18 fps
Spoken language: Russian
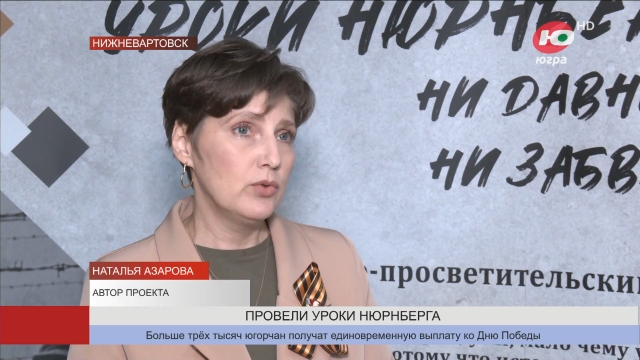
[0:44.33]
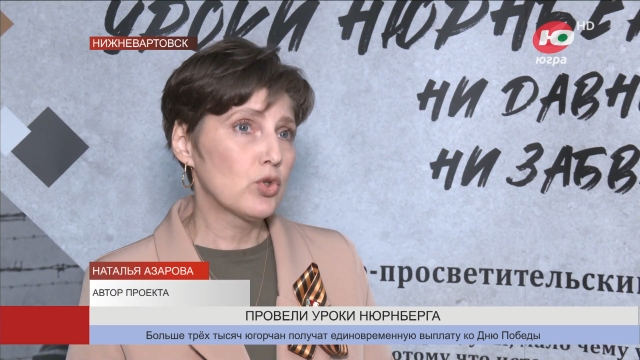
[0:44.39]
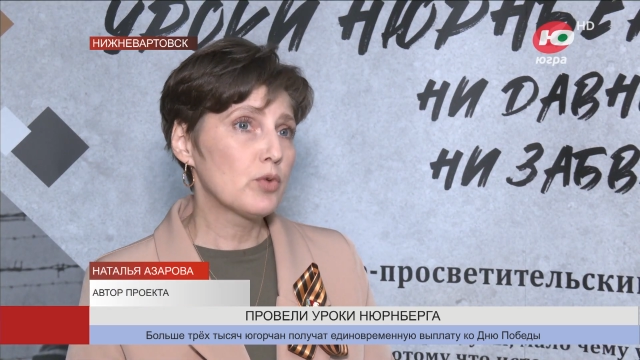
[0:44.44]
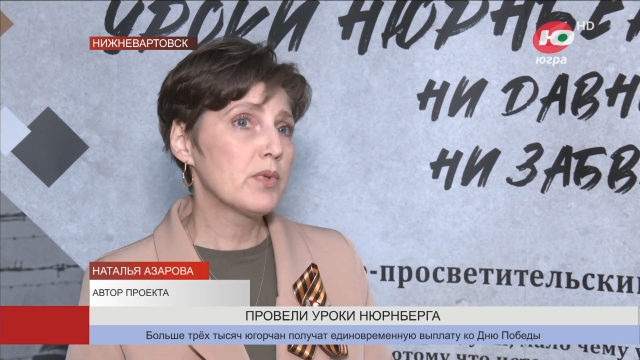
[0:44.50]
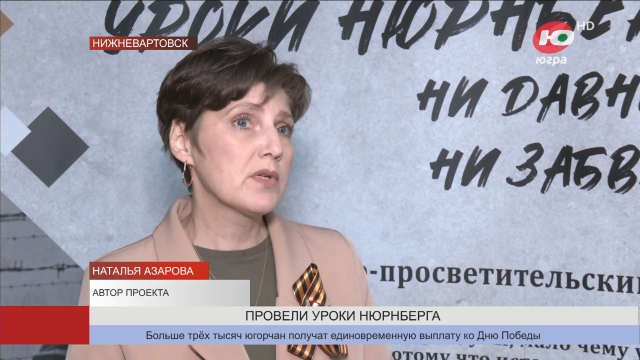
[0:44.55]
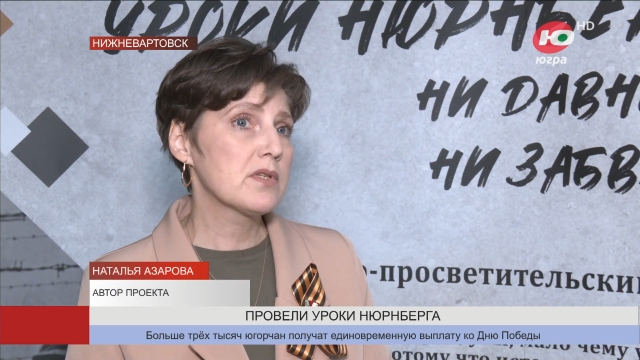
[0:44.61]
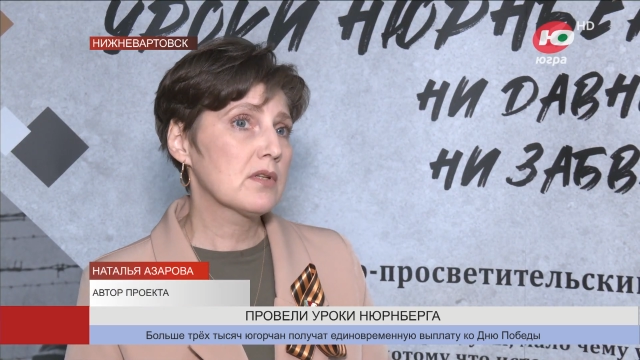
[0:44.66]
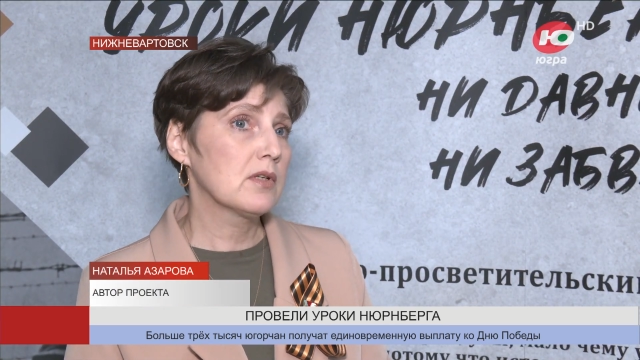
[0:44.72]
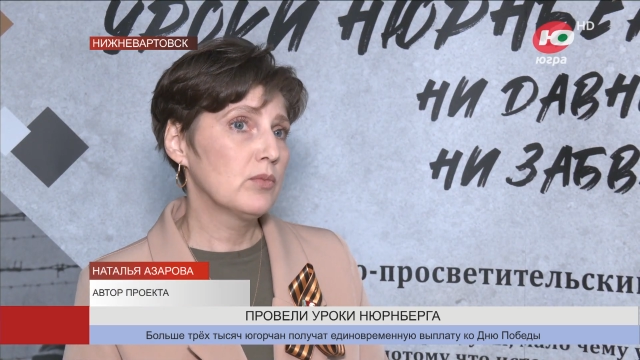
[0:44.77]

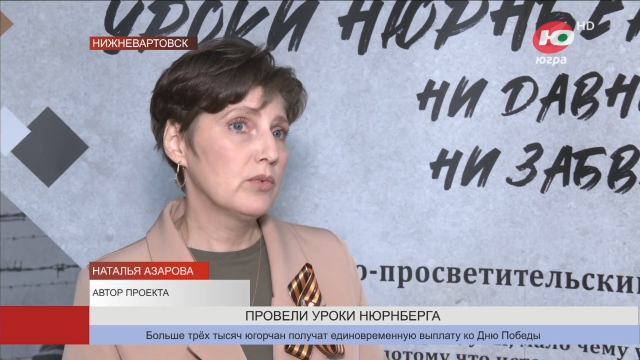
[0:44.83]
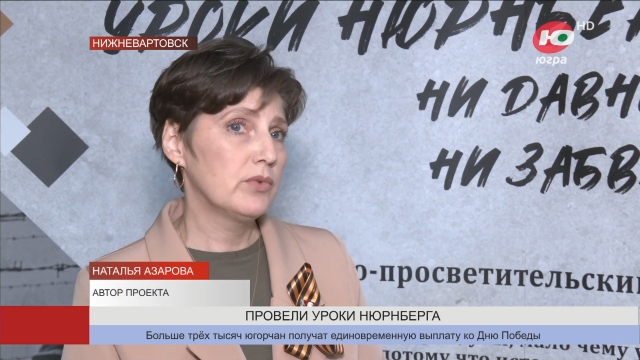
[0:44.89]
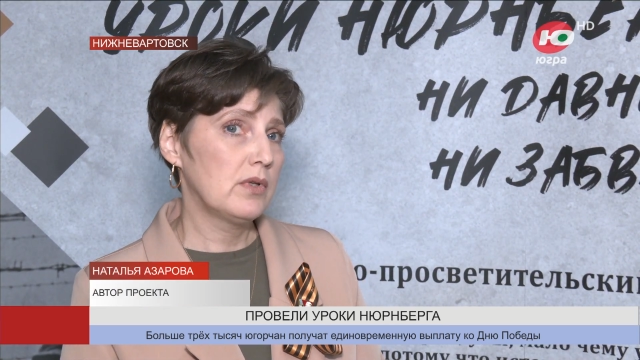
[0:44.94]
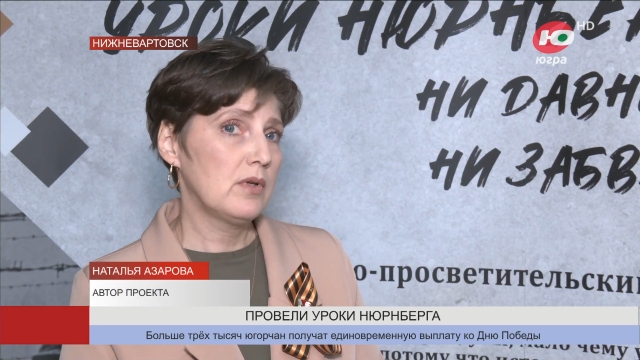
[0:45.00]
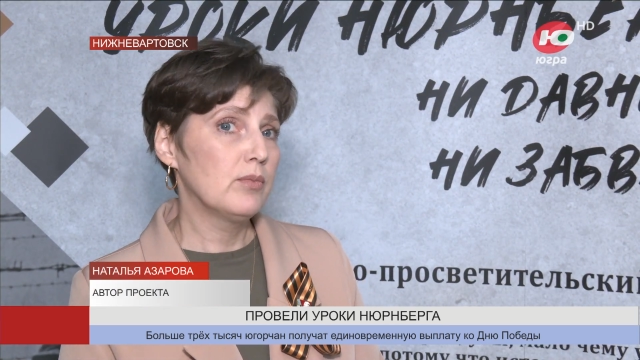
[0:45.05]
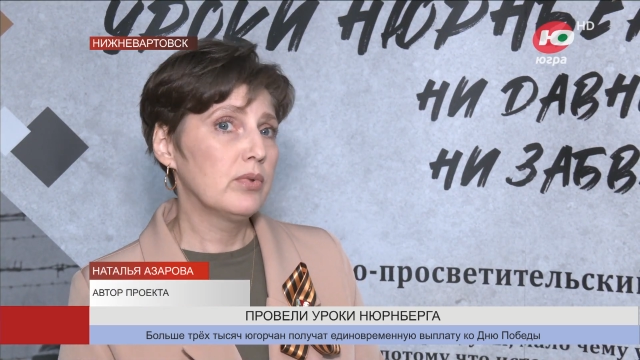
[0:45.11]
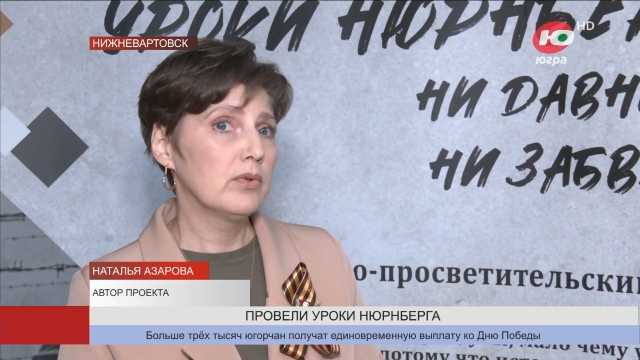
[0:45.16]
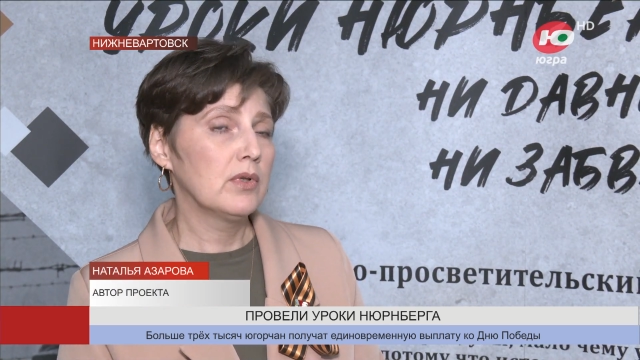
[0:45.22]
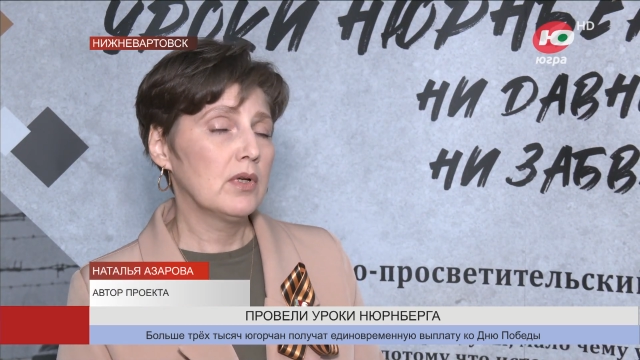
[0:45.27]
Нюрнбергскому
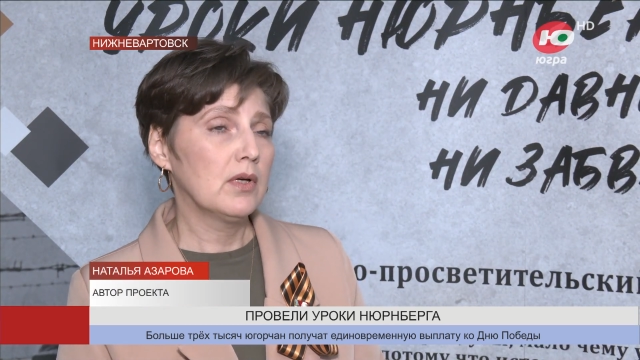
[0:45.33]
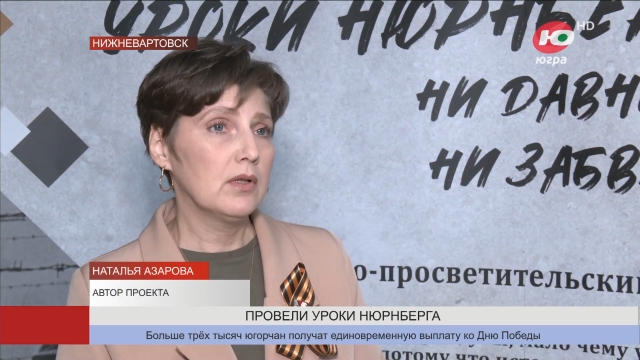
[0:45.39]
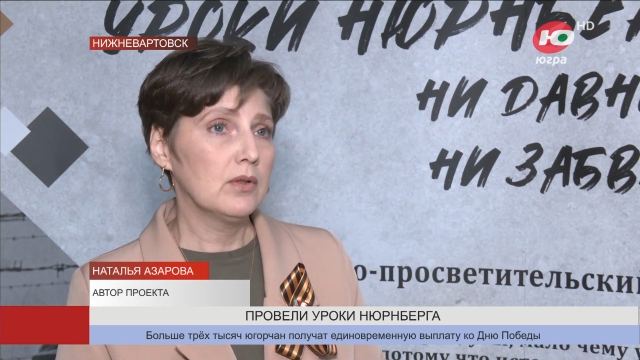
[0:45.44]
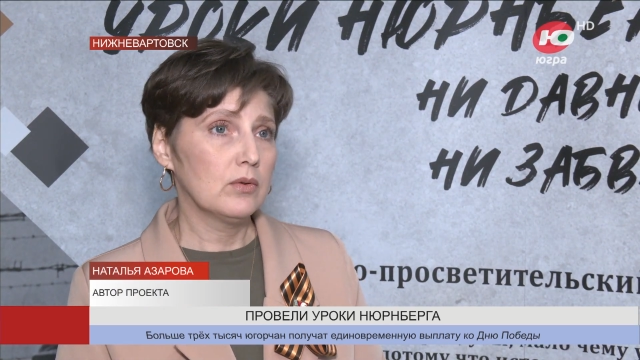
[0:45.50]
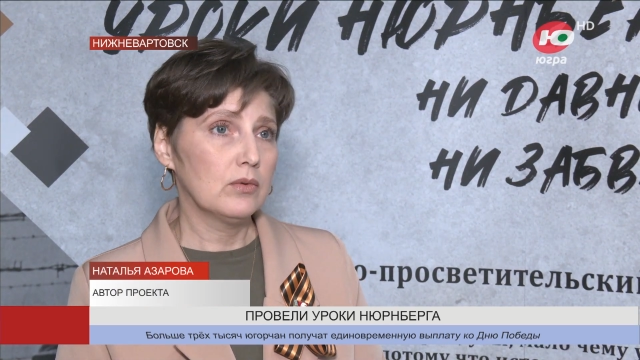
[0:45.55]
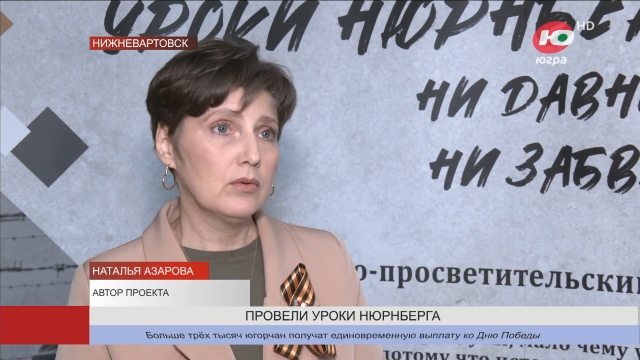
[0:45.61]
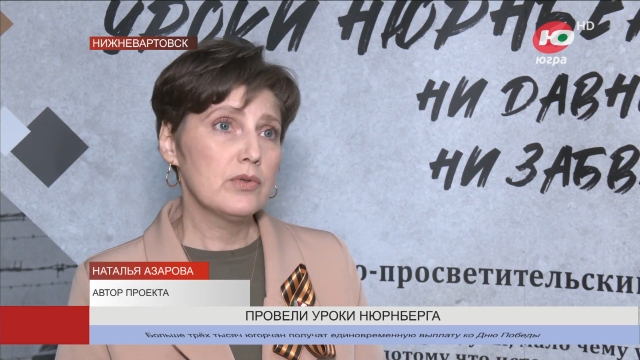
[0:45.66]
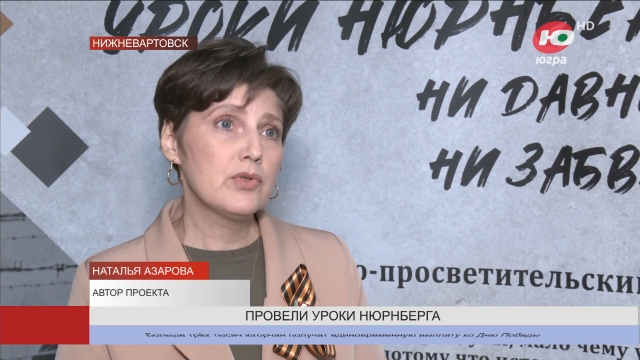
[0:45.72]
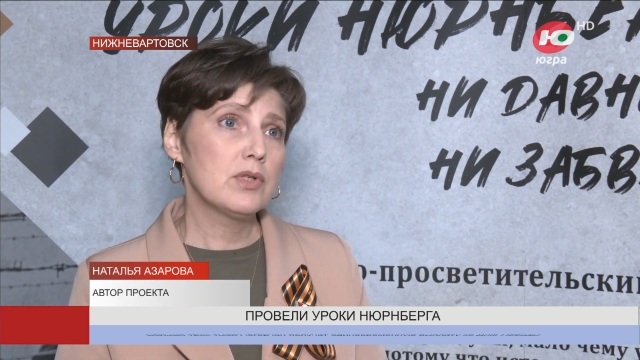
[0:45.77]

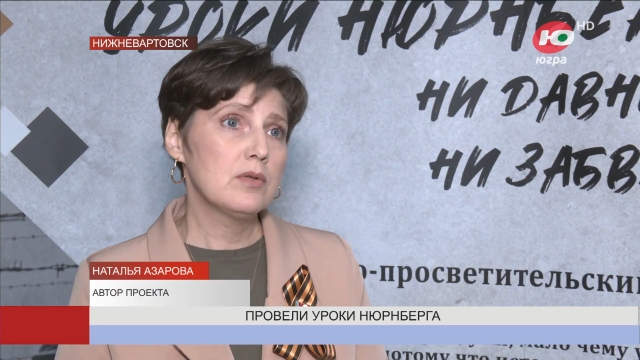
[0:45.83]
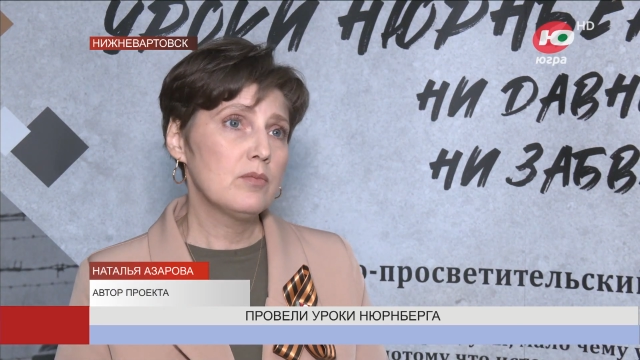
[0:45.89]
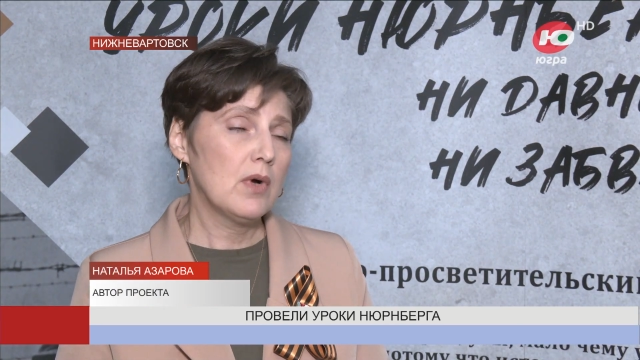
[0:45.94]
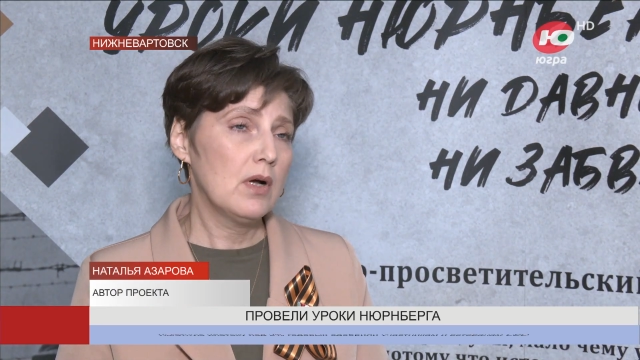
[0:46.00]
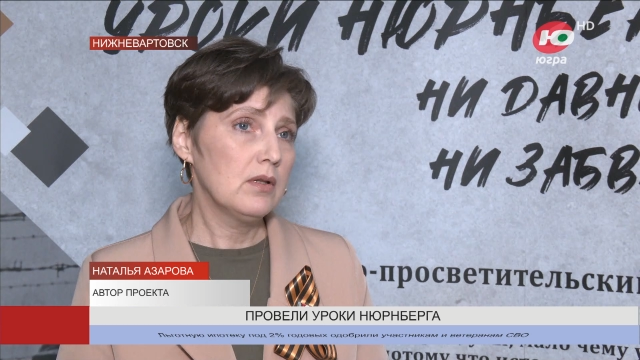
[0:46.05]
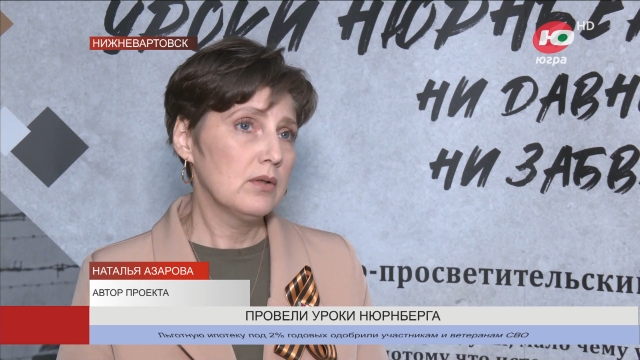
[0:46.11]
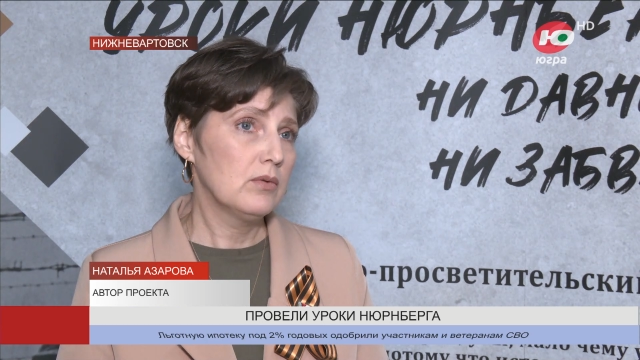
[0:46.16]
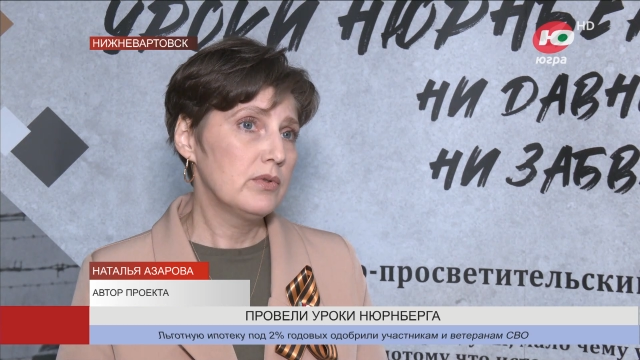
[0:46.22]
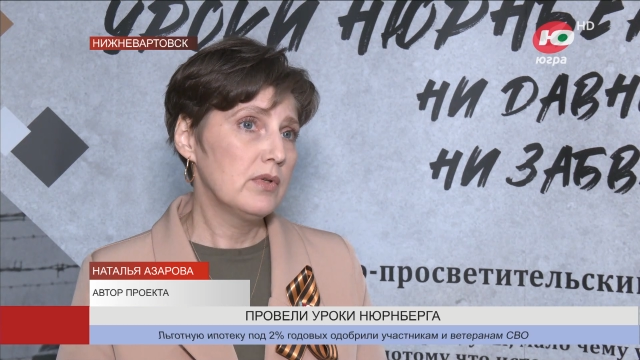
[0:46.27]
трибуналу очень
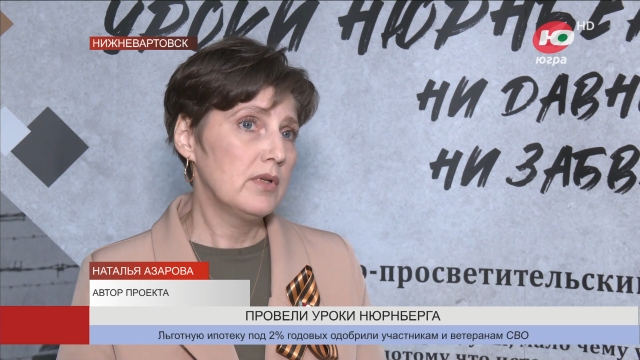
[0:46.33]
мало